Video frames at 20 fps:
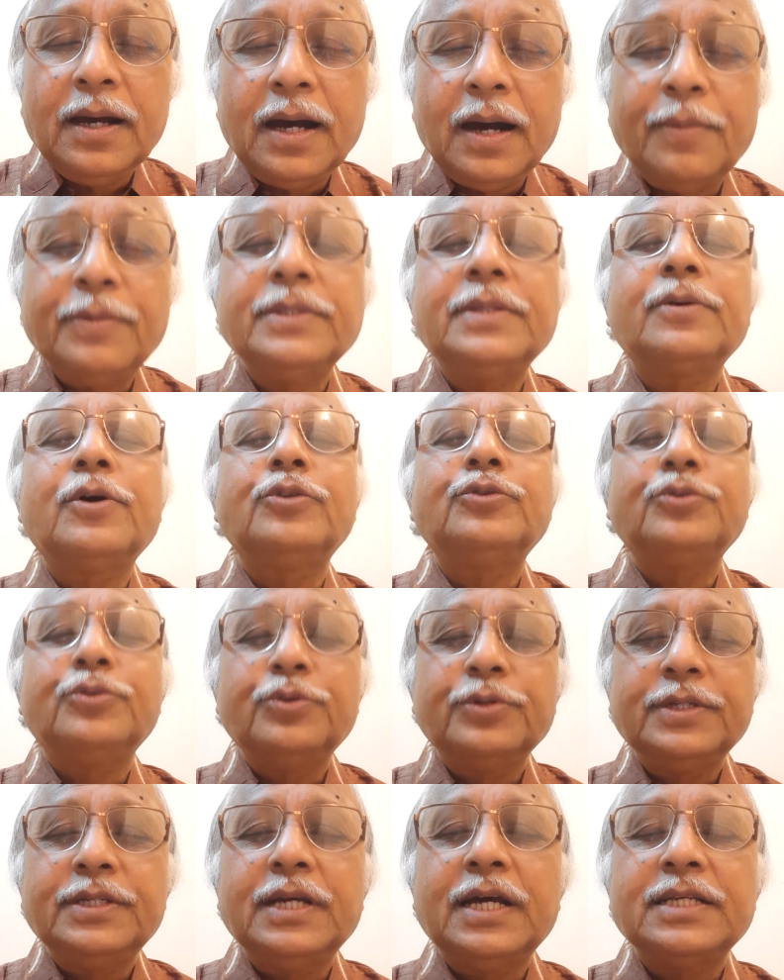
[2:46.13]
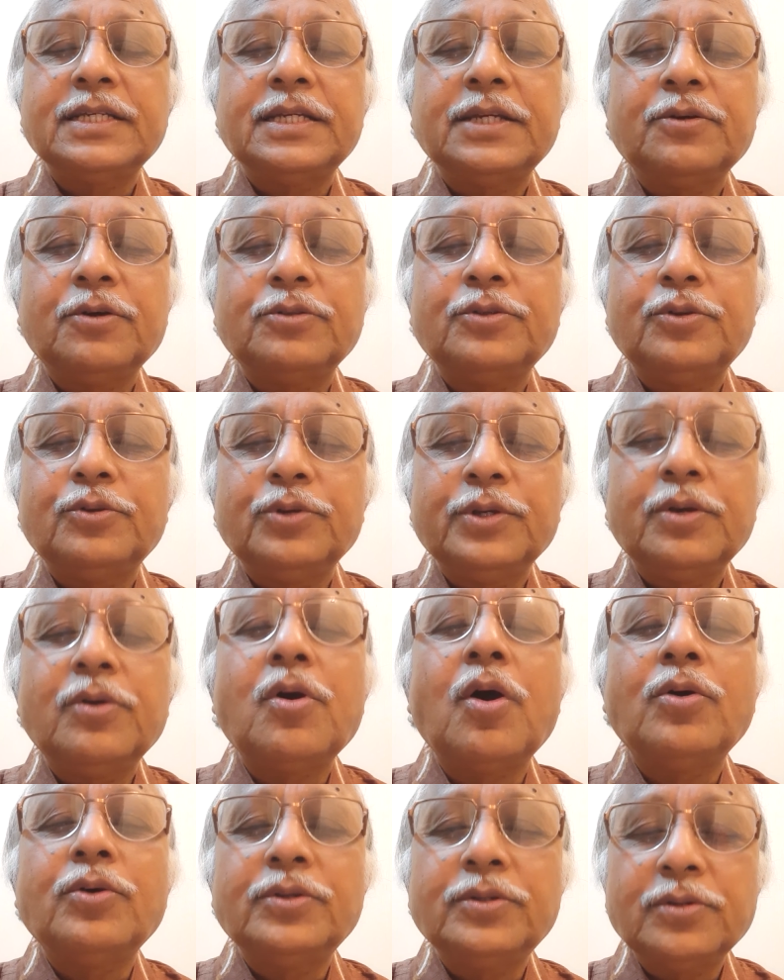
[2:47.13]
আমাদের কত রোগী আসে কত রোগী
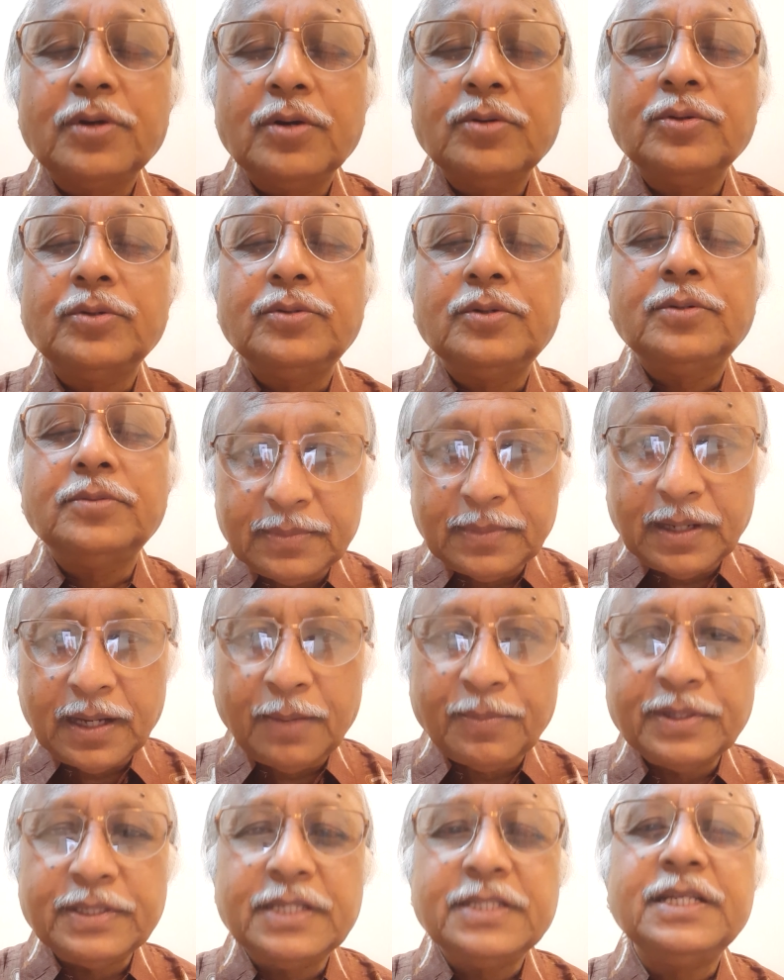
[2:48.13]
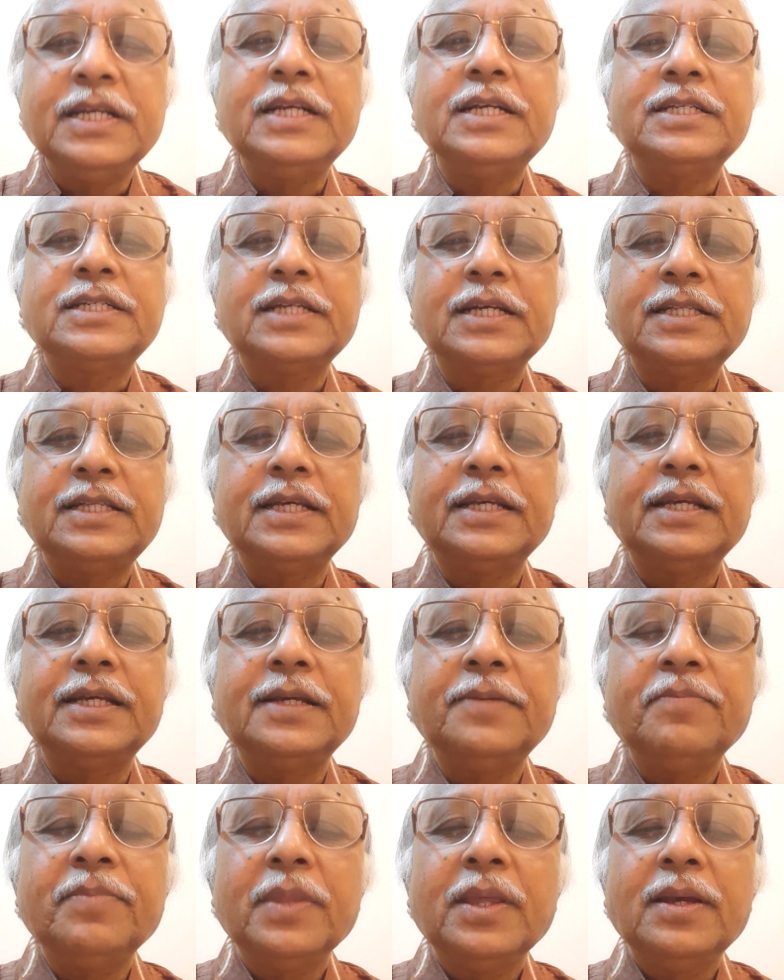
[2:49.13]
কখনো কখনো আমাদের চিকিৎসা থেকে